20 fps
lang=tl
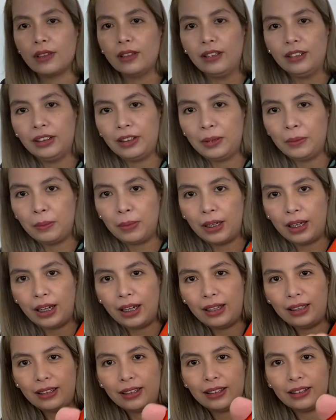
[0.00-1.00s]
'Di ba?
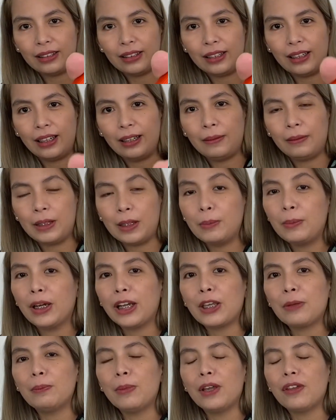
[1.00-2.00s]
Ang ganda.
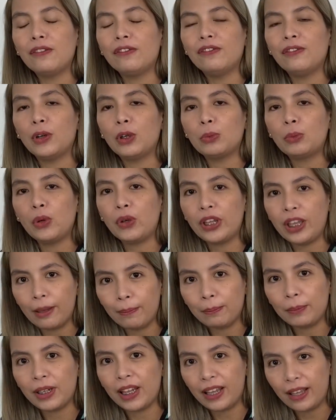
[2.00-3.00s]
Ibang-iba yung phone mo, hip
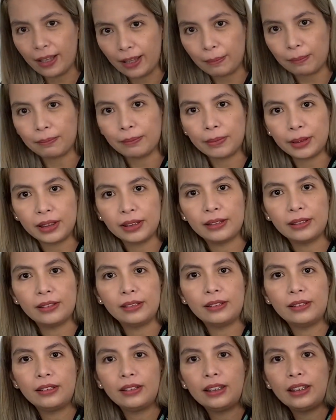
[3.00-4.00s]
na hip.
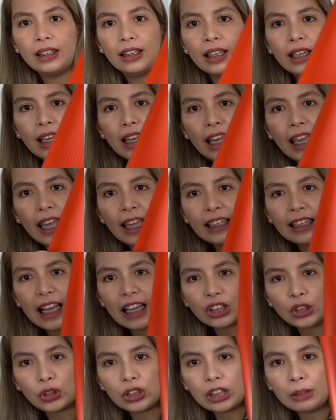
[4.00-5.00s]
And
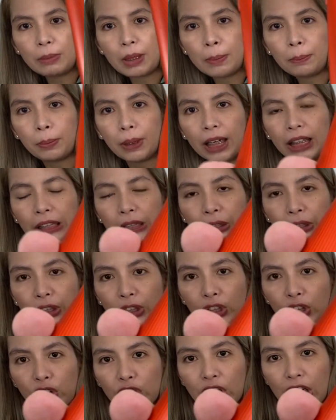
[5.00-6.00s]
actually may pattern
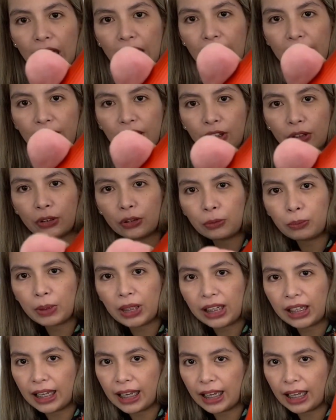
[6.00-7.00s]
siya, you know, may
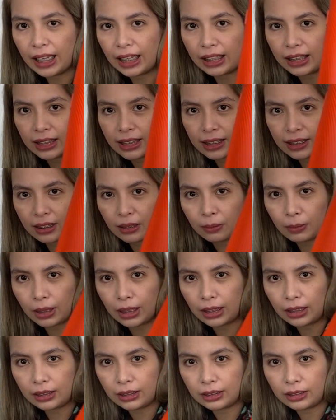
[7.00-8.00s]
lines, 'di
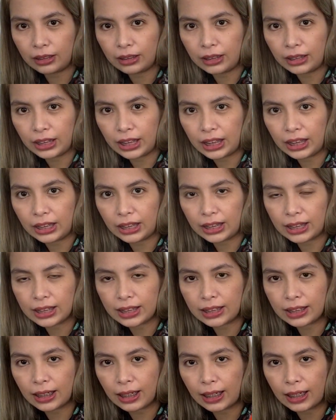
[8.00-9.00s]
ba? Kita
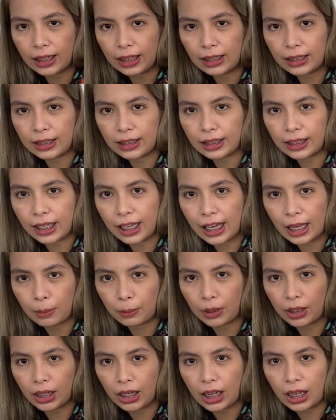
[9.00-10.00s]
sa
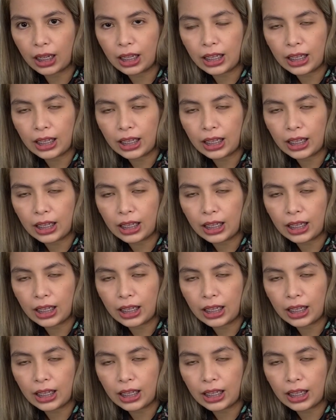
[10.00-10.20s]
camera.